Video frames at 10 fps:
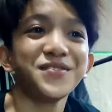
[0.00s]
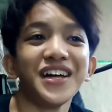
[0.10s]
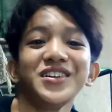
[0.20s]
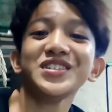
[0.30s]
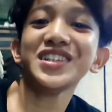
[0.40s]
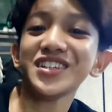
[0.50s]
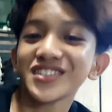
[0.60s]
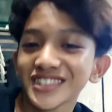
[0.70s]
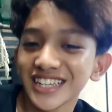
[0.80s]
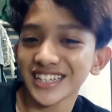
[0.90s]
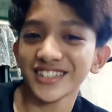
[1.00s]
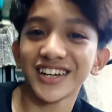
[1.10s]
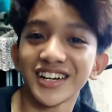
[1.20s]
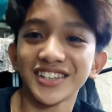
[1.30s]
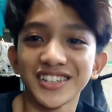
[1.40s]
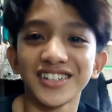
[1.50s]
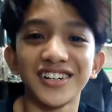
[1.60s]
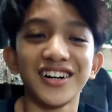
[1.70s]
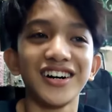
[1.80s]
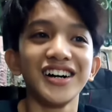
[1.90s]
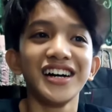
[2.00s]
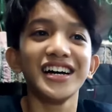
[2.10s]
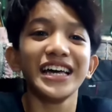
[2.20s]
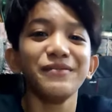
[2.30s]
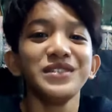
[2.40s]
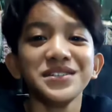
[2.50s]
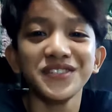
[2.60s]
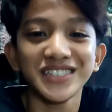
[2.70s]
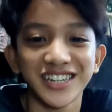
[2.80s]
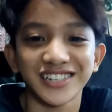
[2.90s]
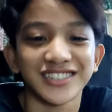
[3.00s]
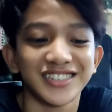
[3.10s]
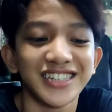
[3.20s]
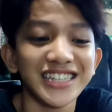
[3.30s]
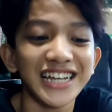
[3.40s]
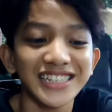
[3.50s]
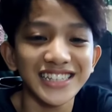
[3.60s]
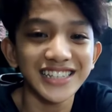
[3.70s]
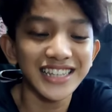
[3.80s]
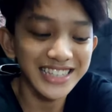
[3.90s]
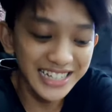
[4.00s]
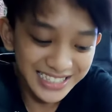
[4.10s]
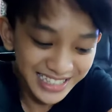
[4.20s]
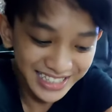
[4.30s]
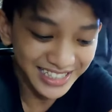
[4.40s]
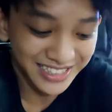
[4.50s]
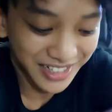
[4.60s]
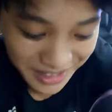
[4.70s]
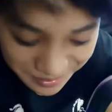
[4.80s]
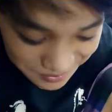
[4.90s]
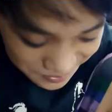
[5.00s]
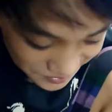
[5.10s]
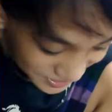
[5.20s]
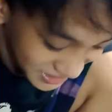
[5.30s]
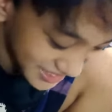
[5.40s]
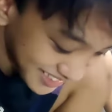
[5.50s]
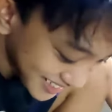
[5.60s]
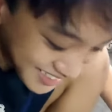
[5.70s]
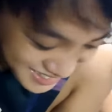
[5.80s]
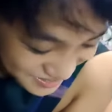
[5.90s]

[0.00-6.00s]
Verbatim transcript: follow nyo yung TikTok account ko. MD Fitness. Tatag, tatag din ni eh, sir. Lagi niya yung